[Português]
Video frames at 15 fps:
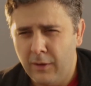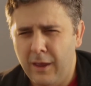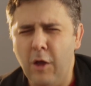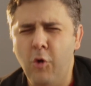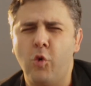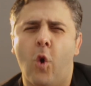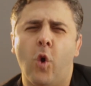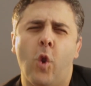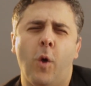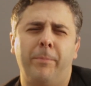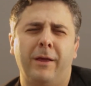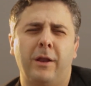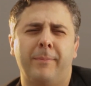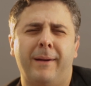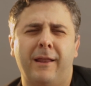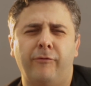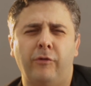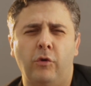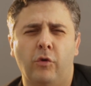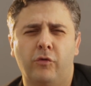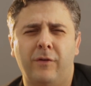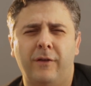É um colombiano
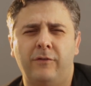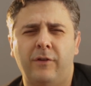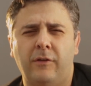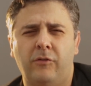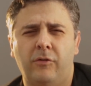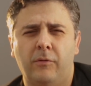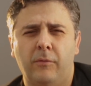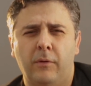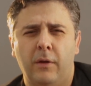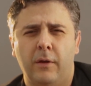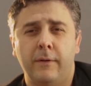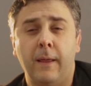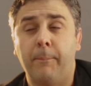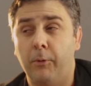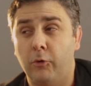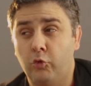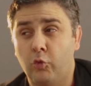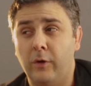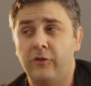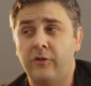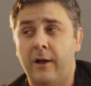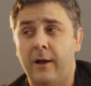maravilhoso, né, gente? Depois do
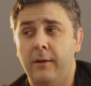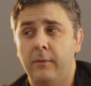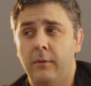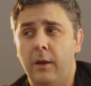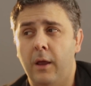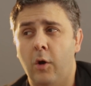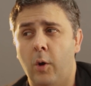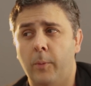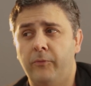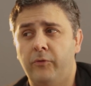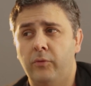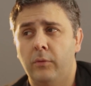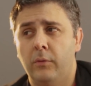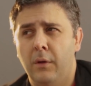Cuejá, é óbvio.